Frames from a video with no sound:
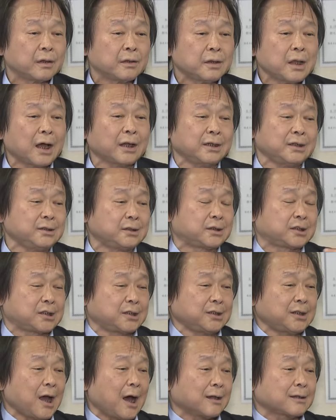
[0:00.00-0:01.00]
那你
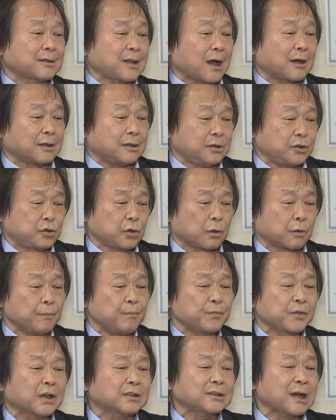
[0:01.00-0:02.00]
其他党你就
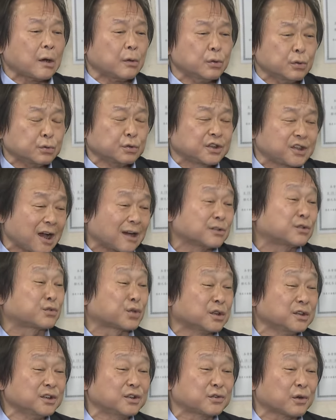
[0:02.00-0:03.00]
大家互相
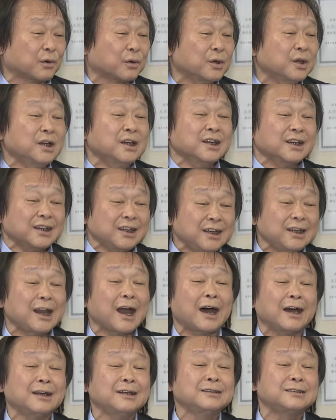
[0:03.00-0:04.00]
尊重，你
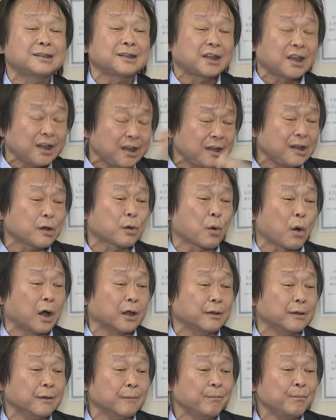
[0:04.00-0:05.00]
来踢
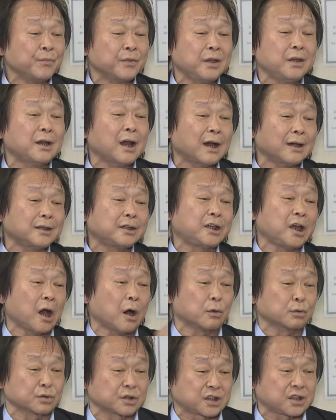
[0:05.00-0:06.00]
馆，你来
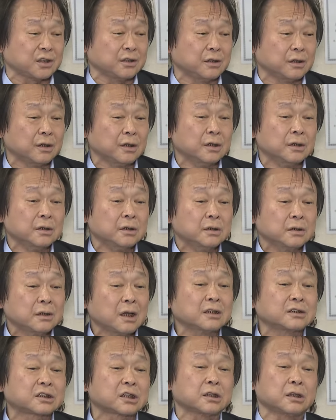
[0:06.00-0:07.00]
挑衅，
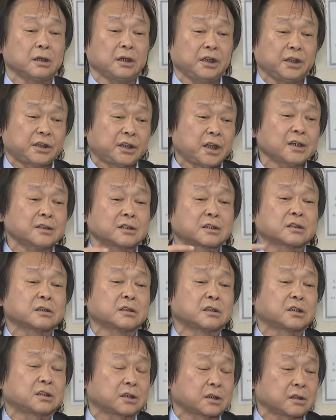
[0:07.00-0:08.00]
那这一定
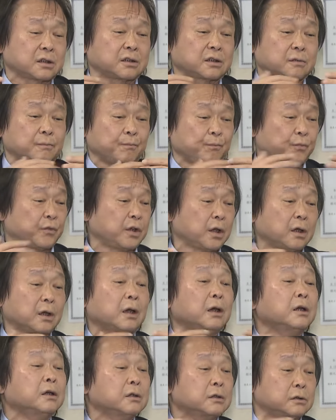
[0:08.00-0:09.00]
是，对，
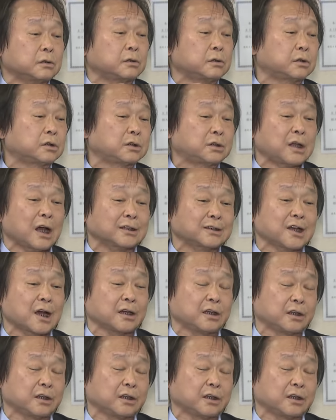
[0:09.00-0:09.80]
大家